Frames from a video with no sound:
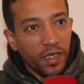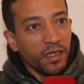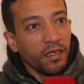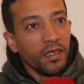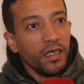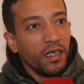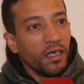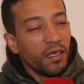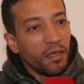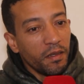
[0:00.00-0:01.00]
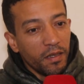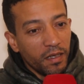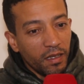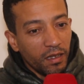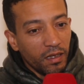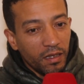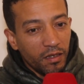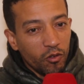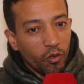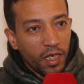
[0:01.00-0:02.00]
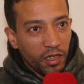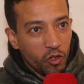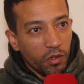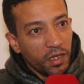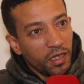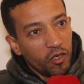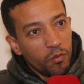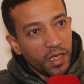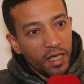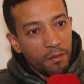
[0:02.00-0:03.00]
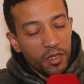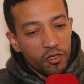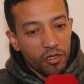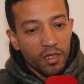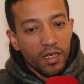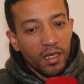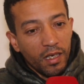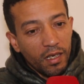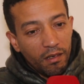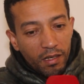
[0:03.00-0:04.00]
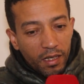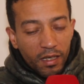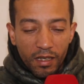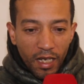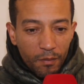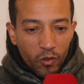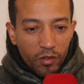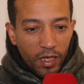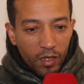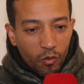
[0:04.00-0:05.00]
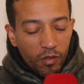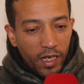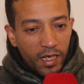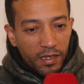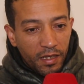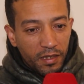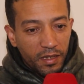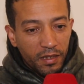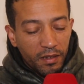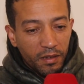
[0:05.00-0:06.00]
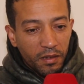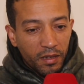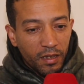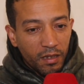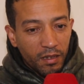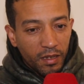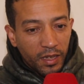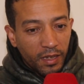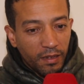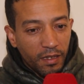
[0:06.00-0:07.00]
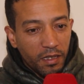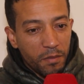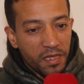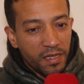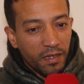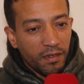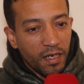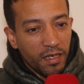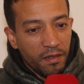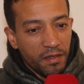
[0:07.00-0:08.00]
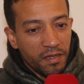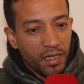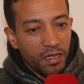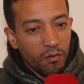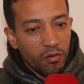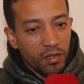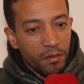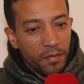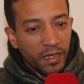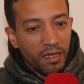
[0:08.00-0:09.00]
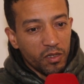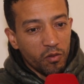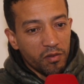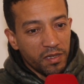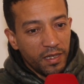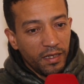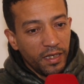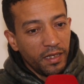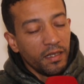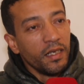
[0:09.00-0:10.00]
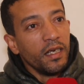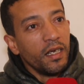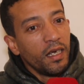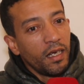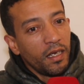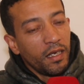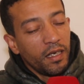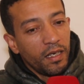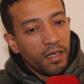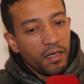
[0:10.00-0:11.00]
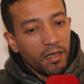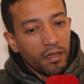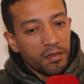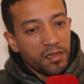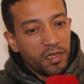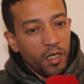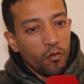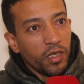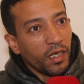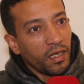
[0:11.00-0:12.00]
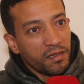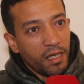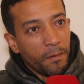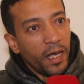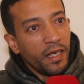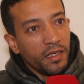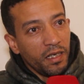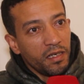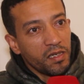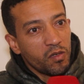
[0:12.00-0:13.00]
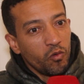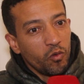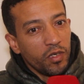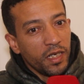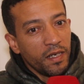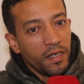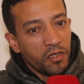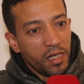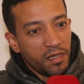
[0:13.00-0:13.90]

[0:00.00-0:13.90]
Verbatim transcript: يعني آه، النخاع الشوكي ديالو ما كاملش آه، الحمد لله على كل حال يعني كي قلت لك كما تزاد الدري يعني تزاد مع ثلاثة ونص ديال الليل استدعوني الغد صباحا يعني سولوني شي